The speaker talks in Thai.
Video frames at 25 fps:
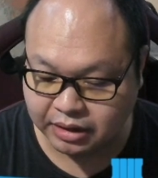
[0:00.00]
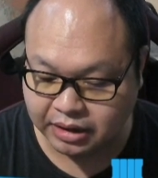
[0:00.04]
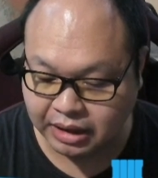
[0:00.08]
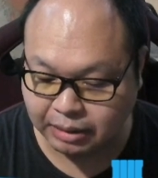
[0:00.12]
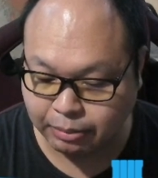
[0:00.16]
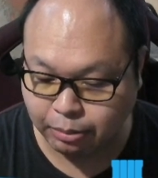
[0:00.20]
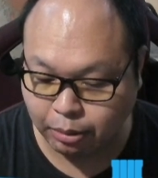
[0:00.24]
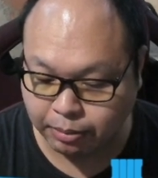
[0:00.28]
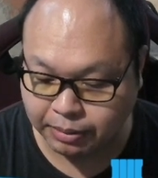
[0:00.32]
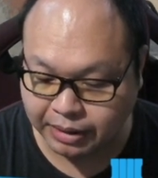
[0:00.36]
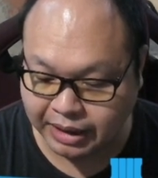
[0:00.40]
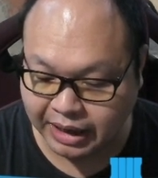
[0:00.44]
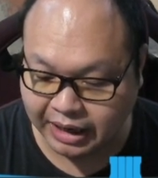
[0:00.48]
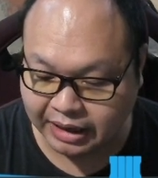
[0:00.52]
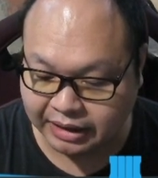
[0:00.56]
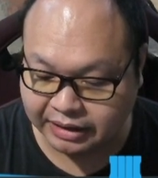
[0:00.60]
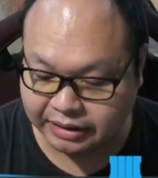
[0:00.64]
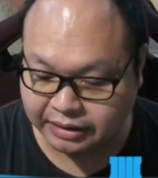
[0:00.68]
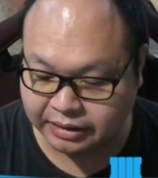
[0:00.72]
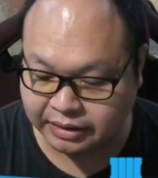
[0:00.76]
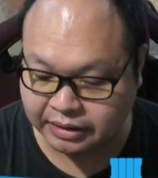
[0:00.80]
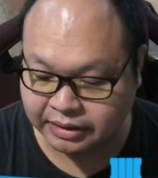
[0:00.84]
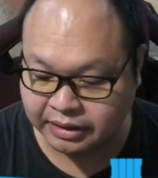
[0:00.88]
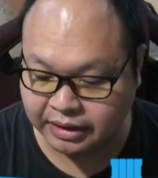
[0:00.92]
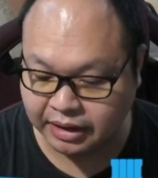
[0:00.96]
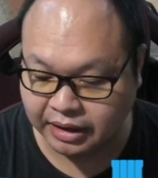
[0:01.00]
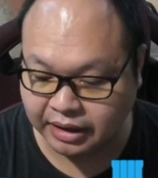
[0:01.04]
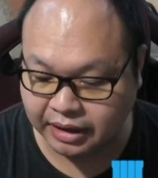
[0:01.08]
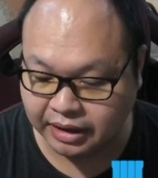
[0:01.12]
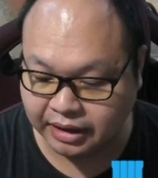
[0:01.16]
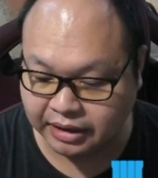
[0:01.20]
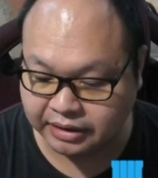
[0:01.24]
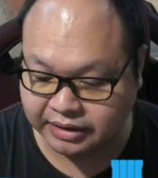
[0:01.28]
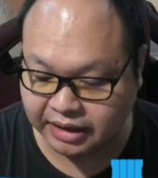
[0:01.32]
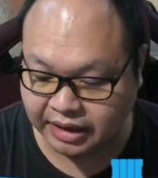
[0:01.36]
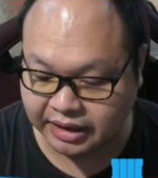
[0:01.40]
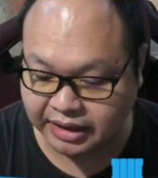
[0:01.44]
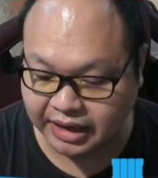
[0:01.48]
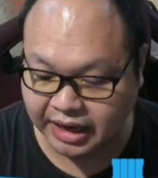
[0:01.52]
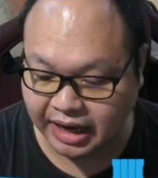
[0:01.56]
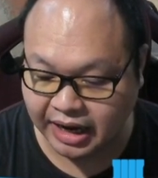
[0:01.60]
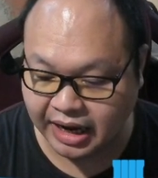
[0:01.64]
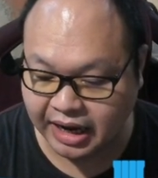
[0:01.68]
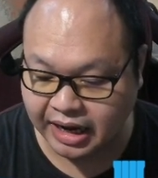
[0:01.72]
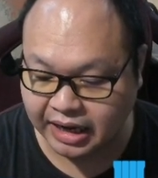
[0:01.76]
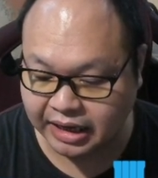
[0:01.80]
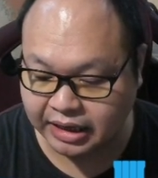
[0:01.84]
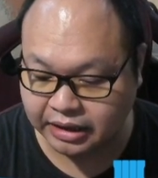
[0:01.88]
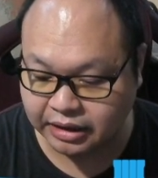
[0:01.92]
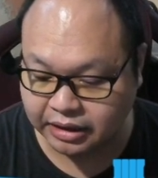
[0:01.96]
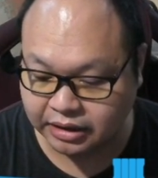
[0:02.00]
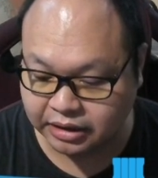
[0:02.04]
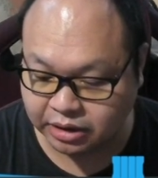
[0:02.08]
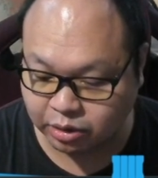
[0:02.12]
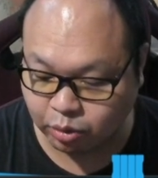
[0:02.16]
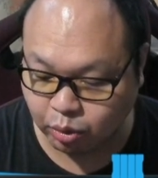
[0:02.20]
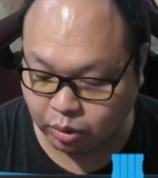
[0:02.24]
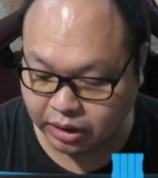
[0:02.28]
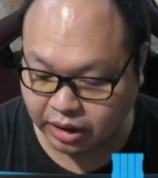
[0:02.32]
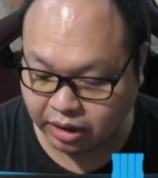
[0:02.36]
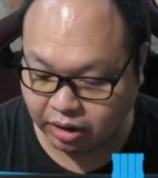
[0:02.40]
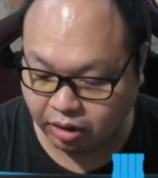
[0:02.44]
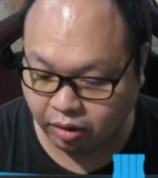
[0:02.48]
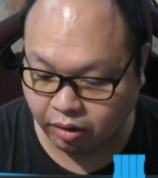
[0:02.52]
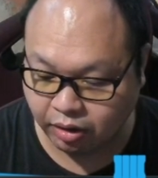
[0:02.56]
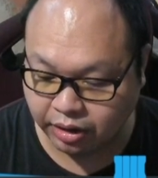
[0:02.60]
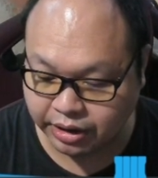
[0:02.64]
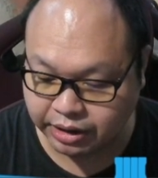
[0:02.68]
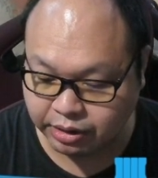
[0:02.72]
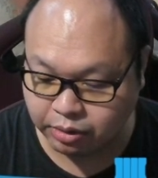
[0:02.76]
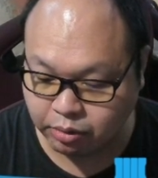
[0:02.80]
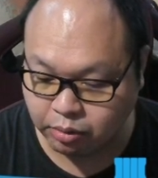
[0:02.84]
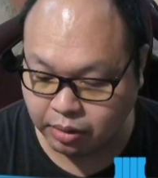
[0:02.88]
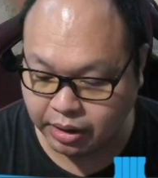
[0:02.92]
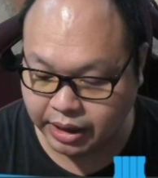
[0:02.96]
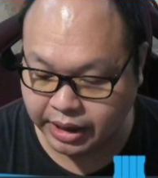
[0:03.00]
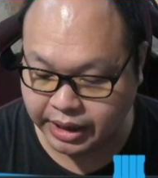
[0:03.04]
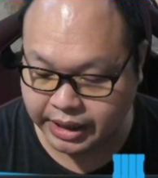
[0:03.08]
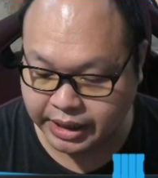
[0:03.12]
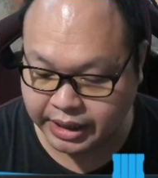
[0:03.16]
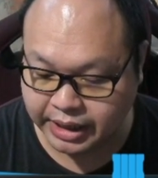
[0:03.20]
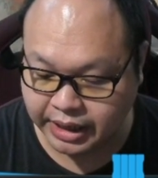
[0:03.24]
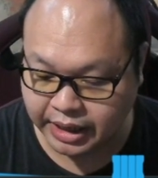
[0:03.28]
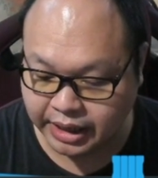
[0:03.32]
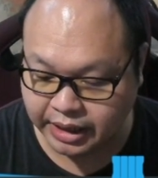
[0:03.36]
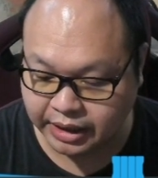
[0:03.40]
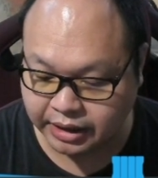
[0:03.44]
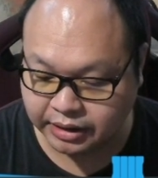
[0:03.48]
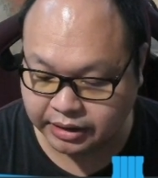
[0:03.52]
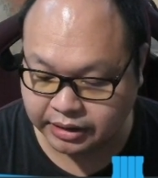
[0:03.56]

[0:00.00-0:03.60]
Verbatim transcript: ระบบการจัดการตัวละครด้วยนะ